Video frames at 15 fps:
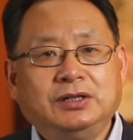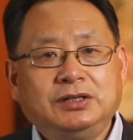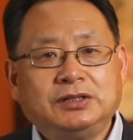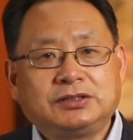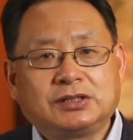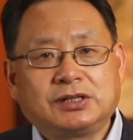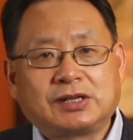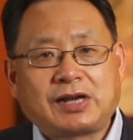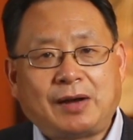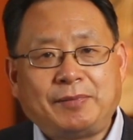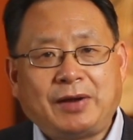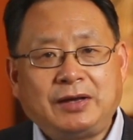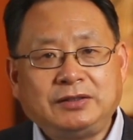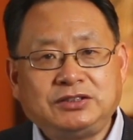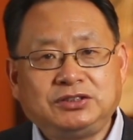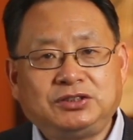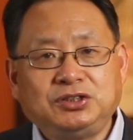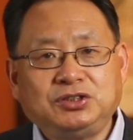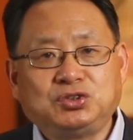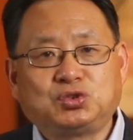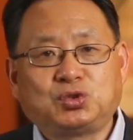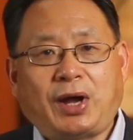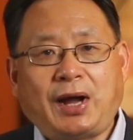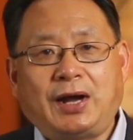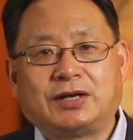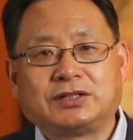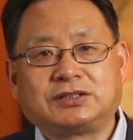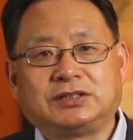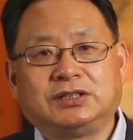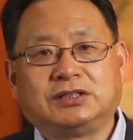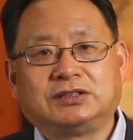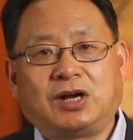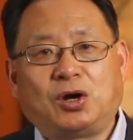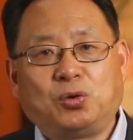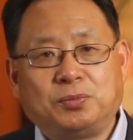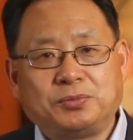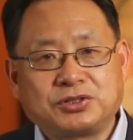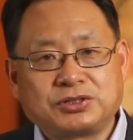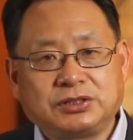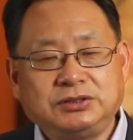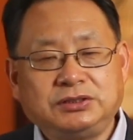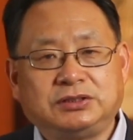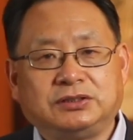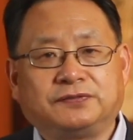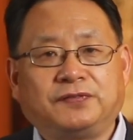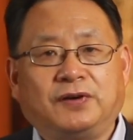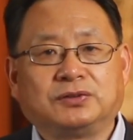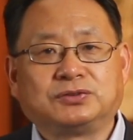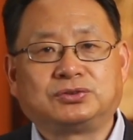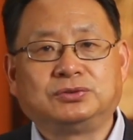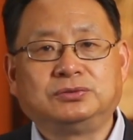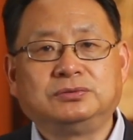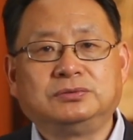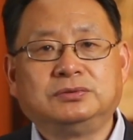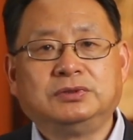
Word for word: 这个伽马氨基丁酸啊，是一个让我们身体放松